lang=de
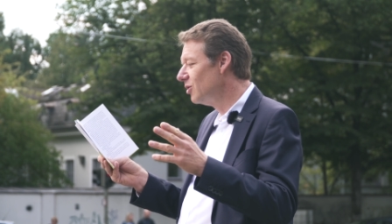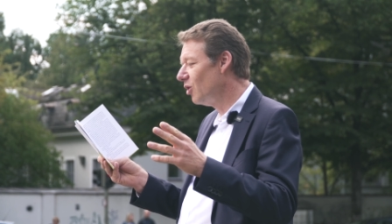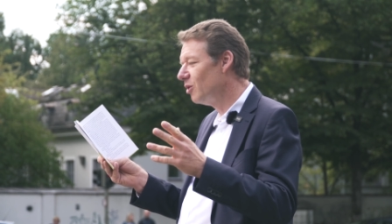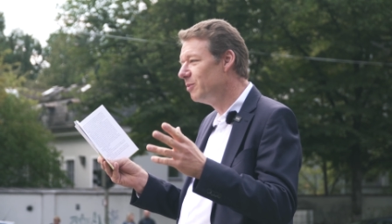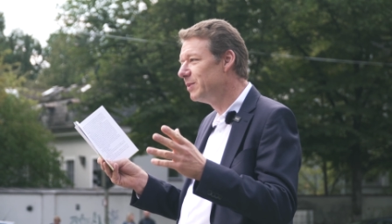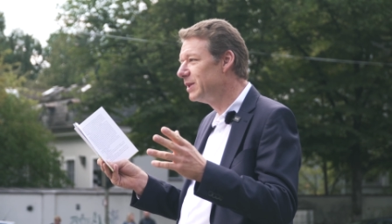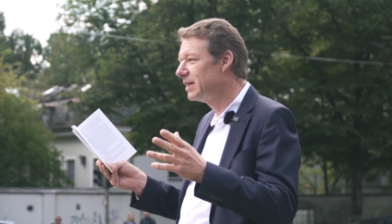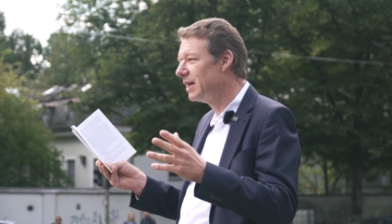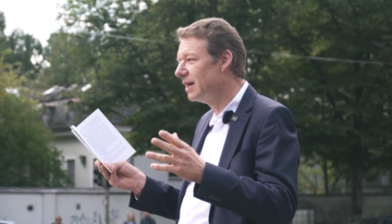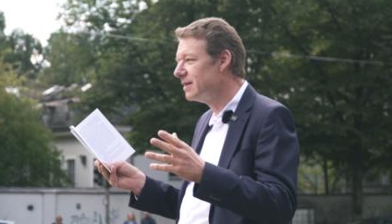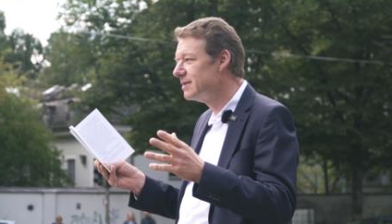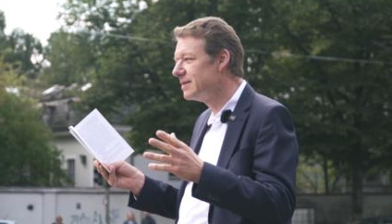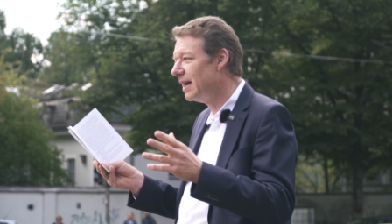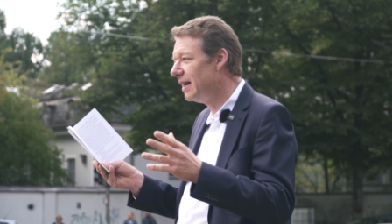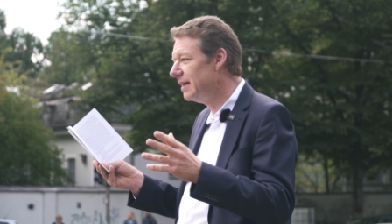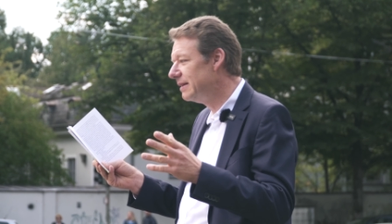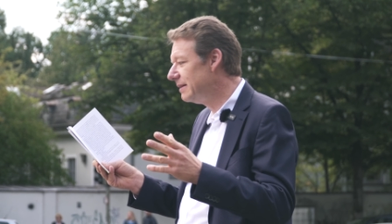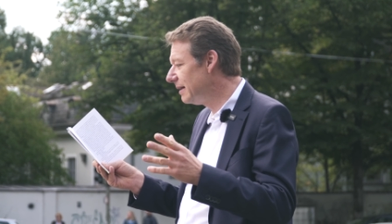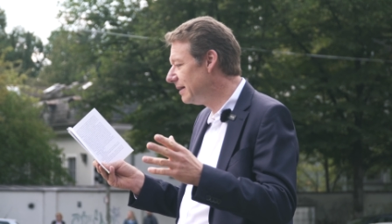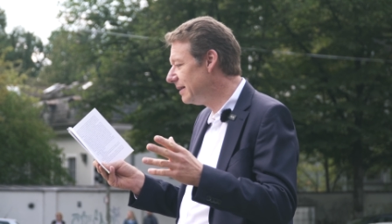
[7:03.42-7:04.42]
noch mit ganz
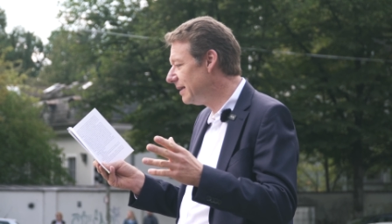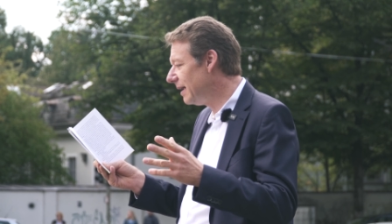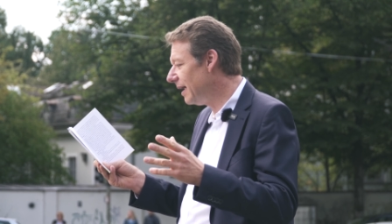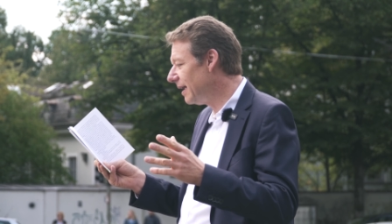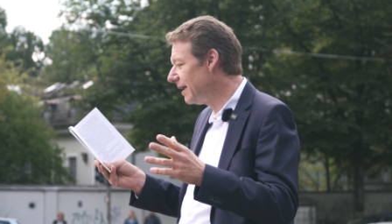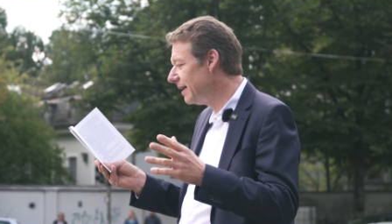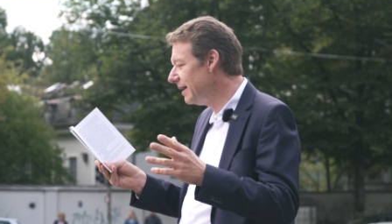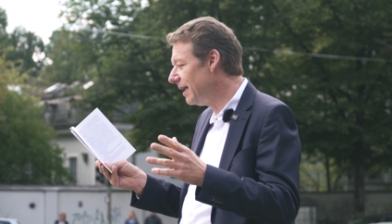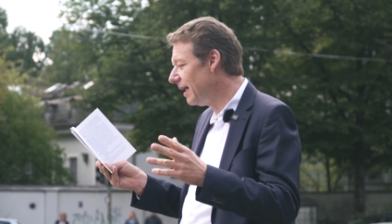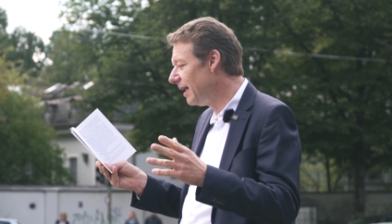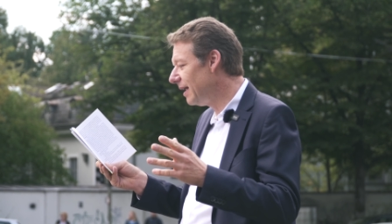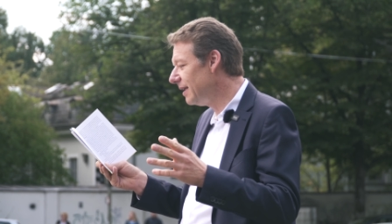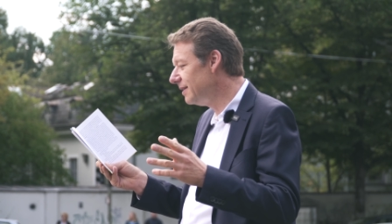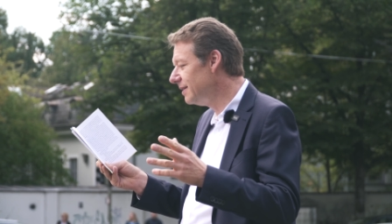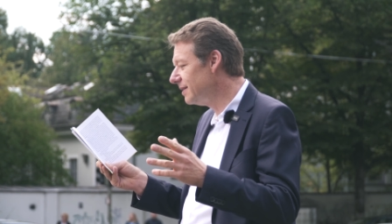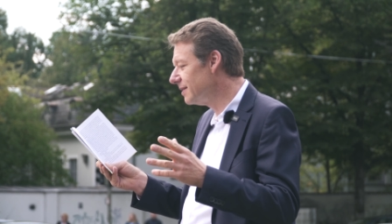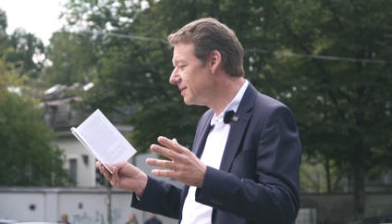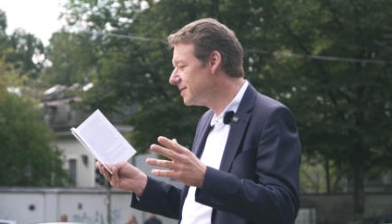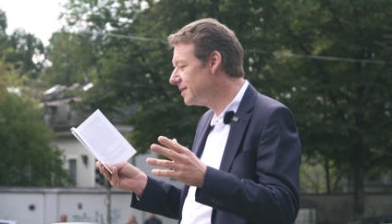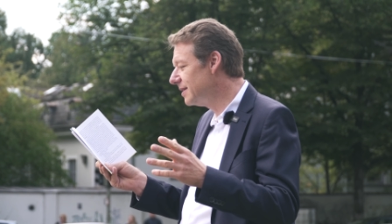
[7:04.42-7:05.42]
anderen
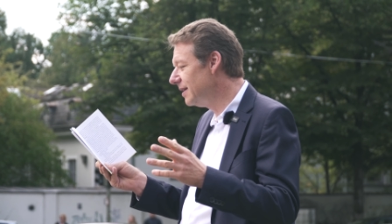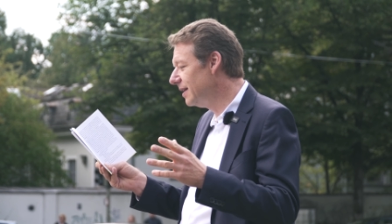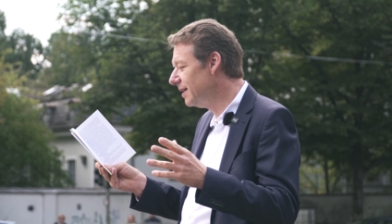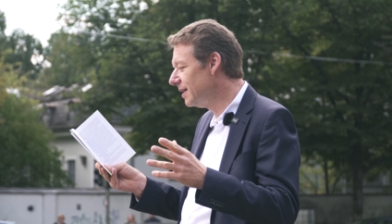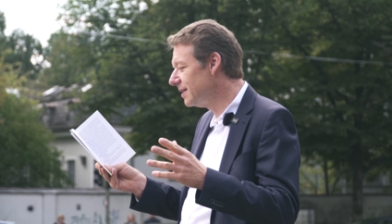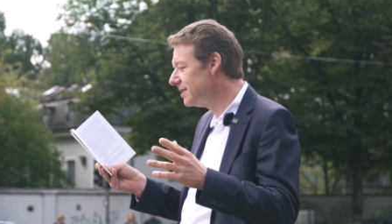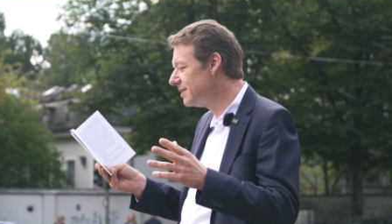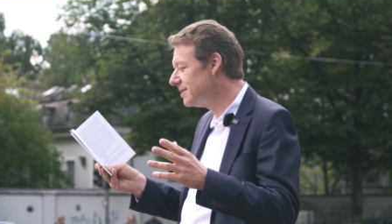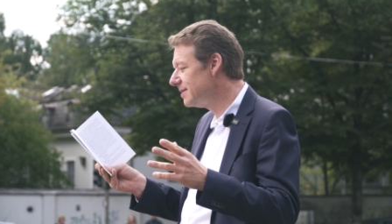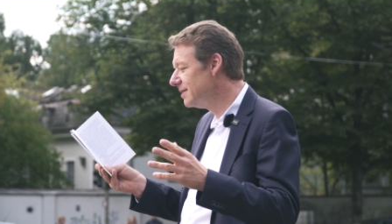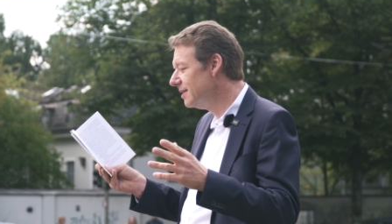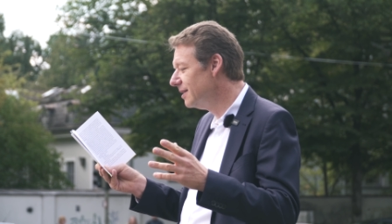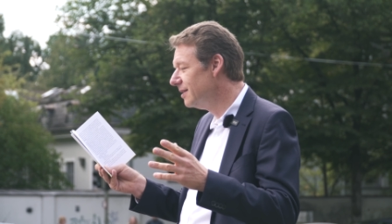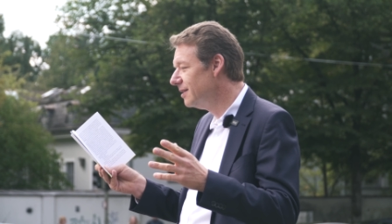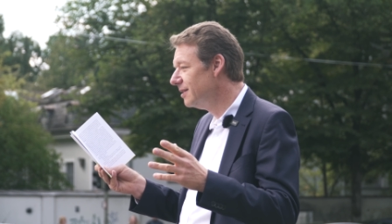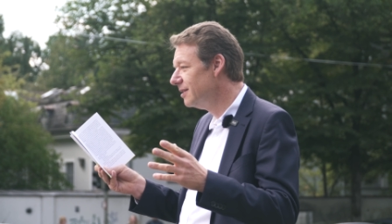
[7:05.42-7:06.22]
Arealen ihres Gehirns?